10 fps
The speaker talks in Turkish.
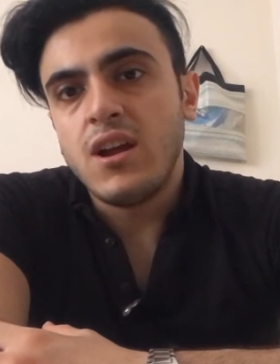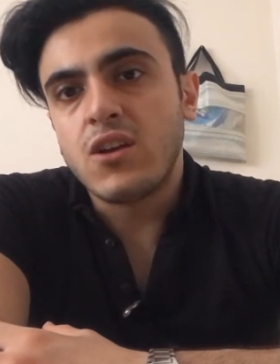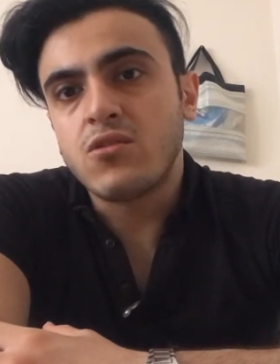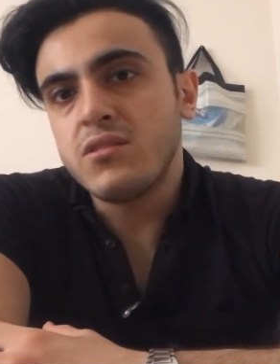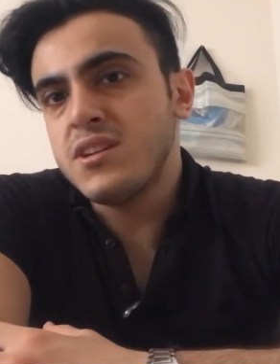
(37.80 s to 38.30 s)

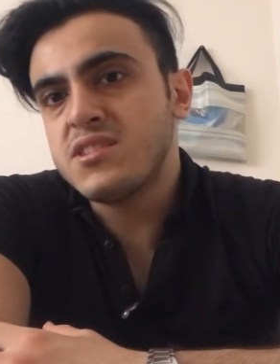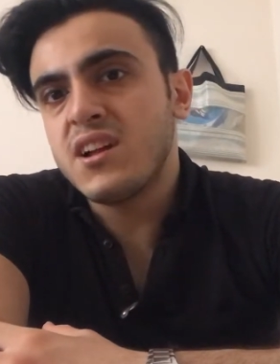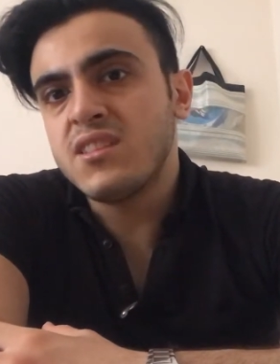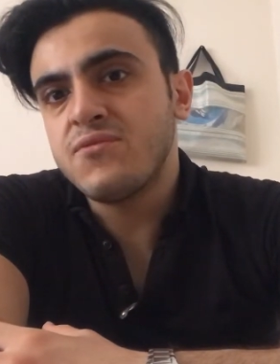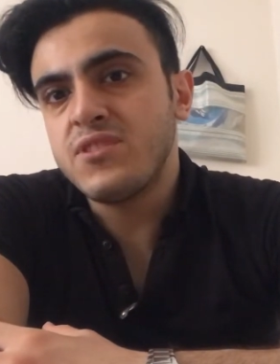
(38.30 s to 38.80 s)
Equalizer
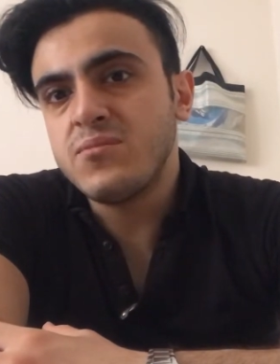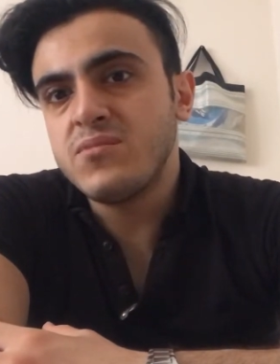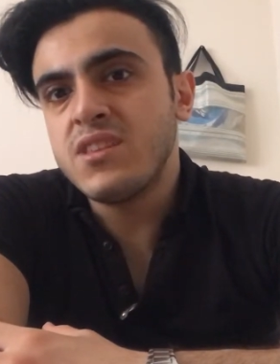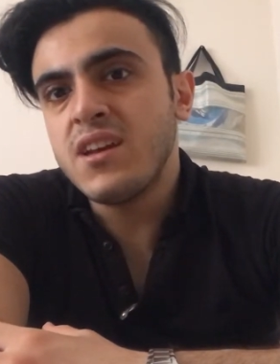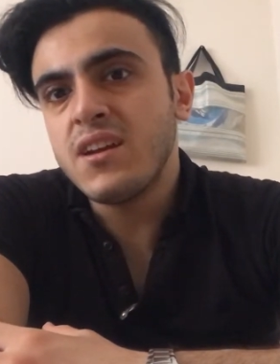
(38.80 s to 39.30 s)
adlı
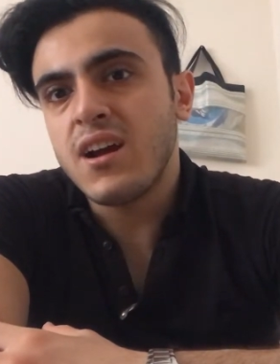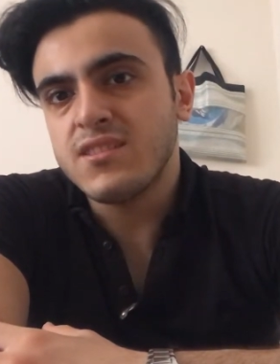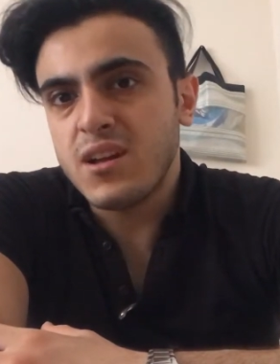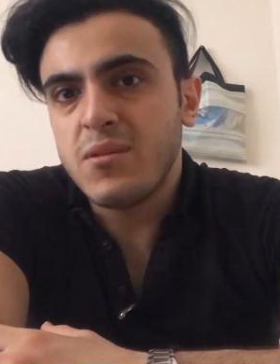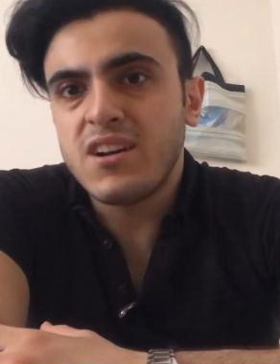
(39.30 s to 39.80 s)
filminde
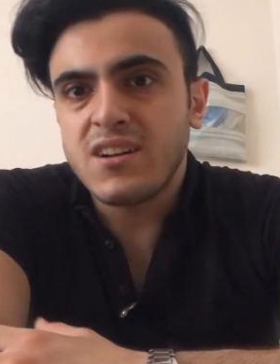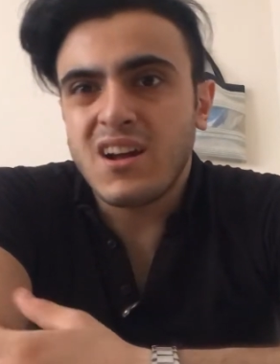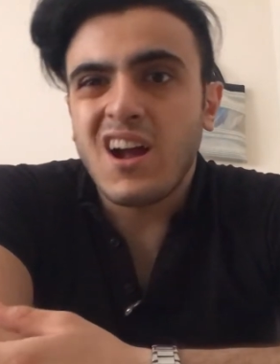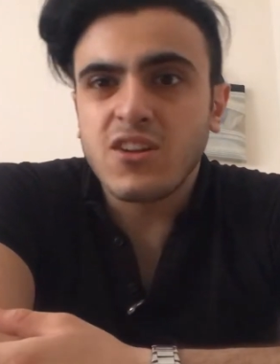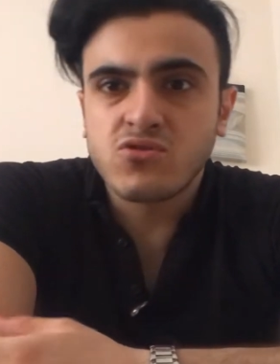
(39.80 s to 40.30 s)
tabi
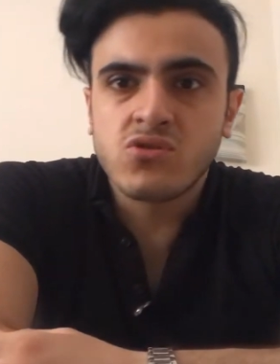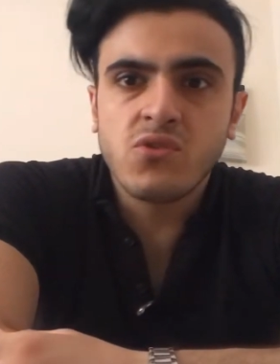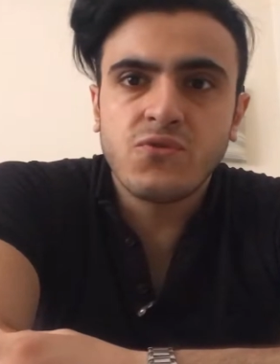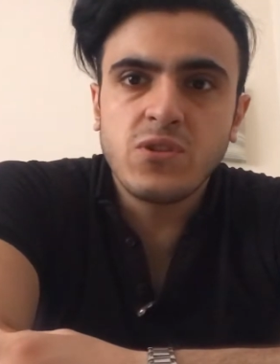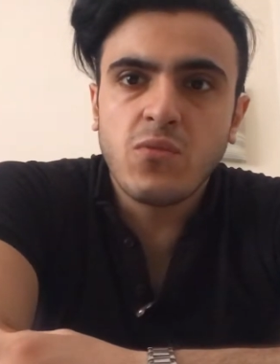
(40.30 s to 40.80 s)

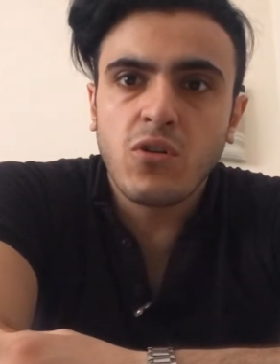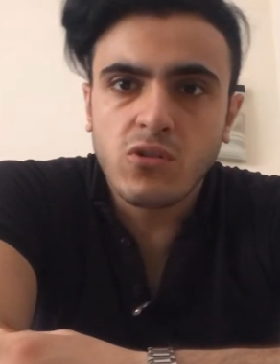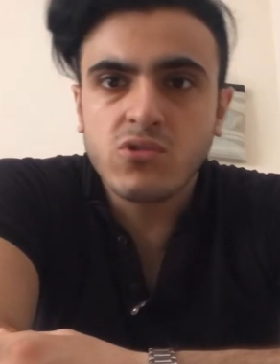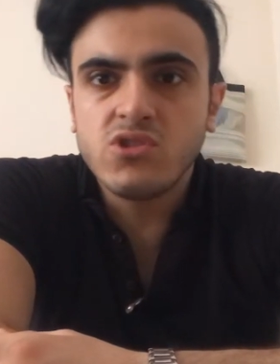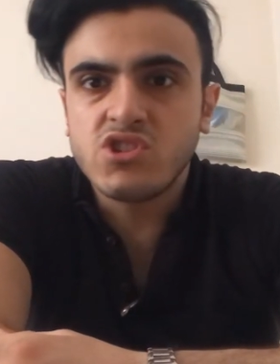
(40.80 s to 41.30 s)
aksiyon filmi
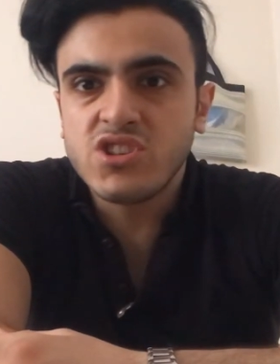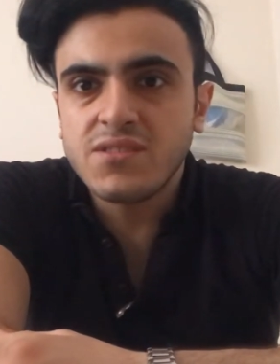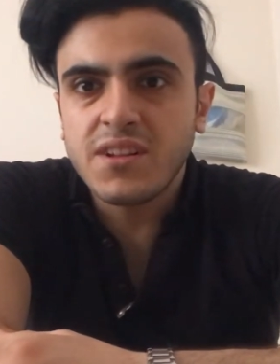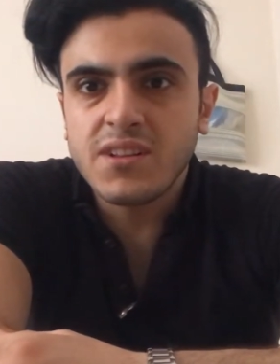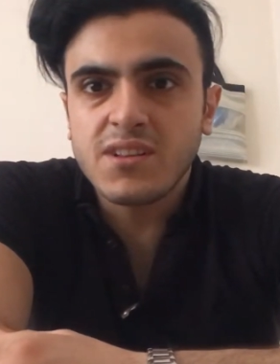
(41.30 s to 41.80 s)
olduğu
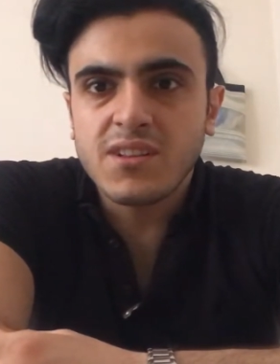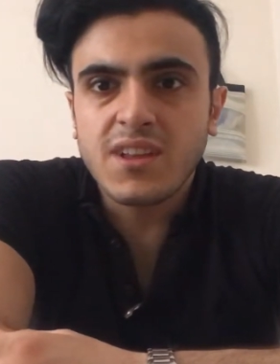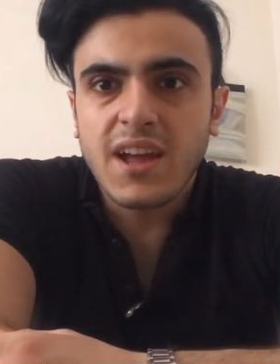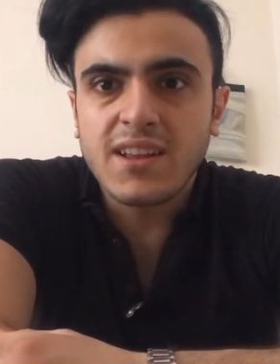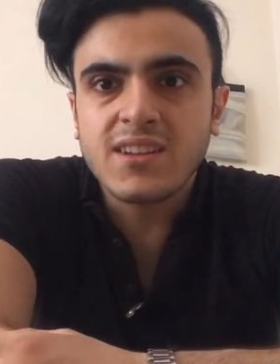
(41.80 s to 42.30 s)
için
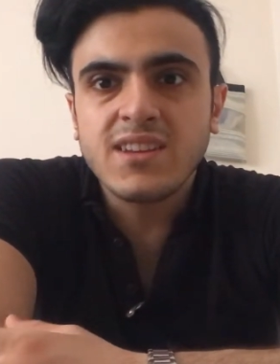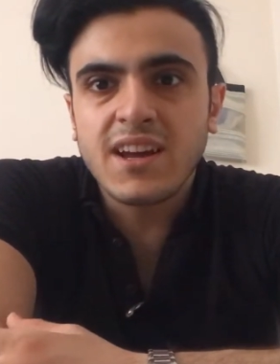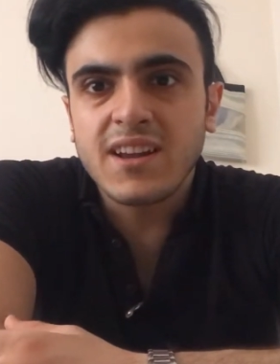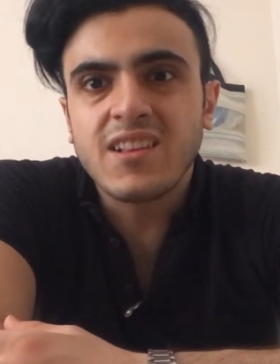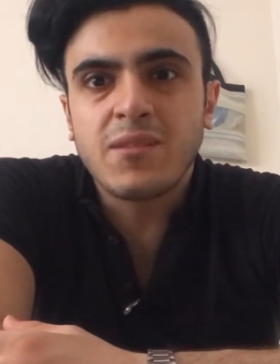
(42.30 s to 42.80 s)
yani
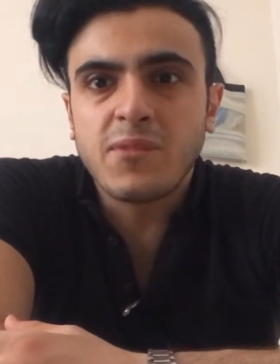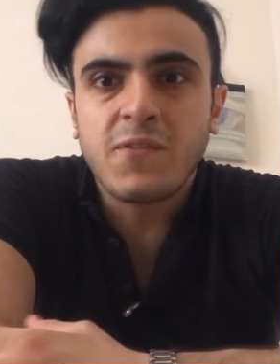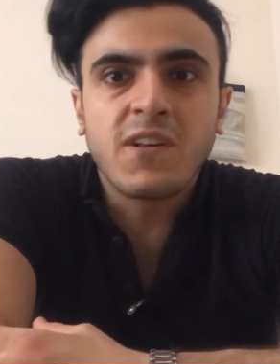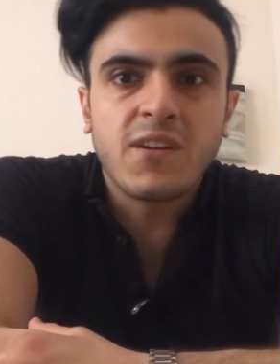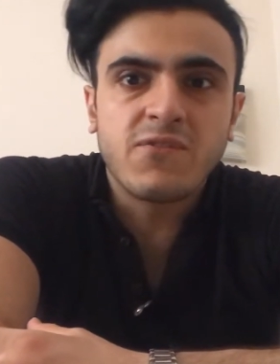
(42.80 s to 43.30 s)
yaralanma
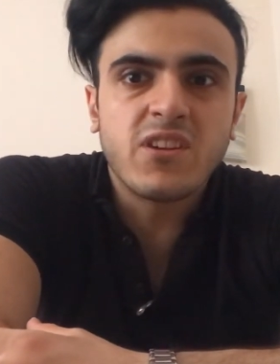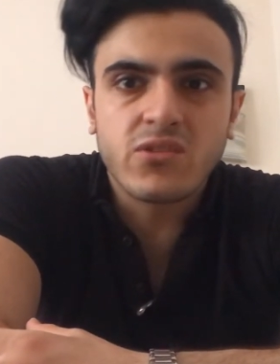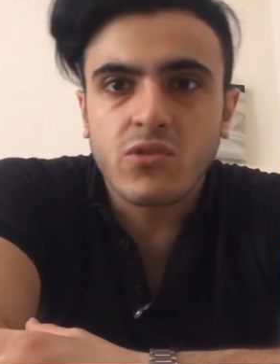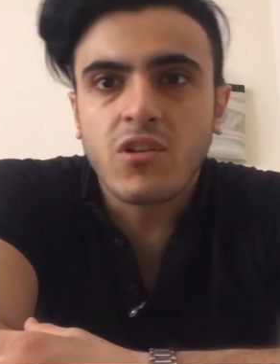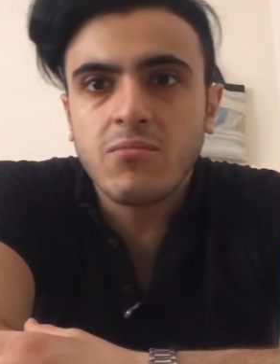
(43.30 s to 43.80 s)
falan
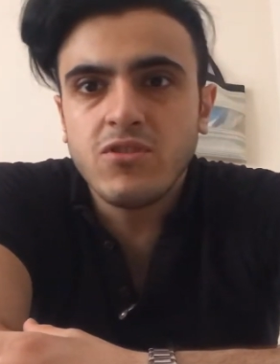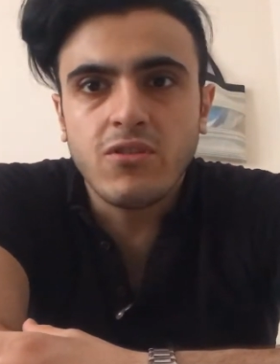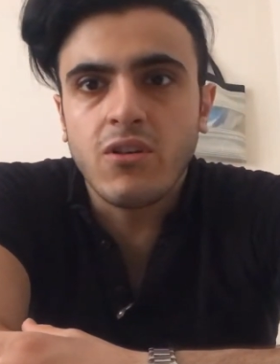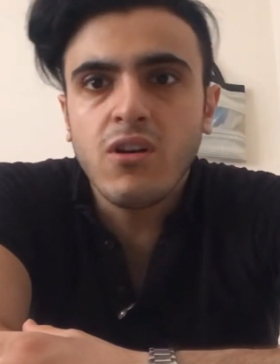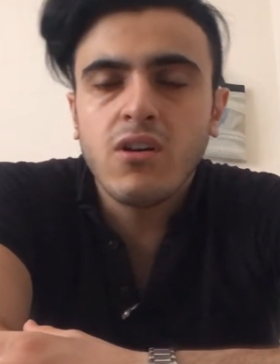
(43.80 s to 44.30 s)
filan
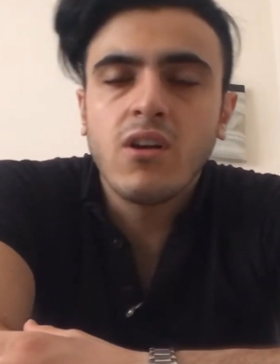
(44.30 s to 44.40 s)
olabiliyor.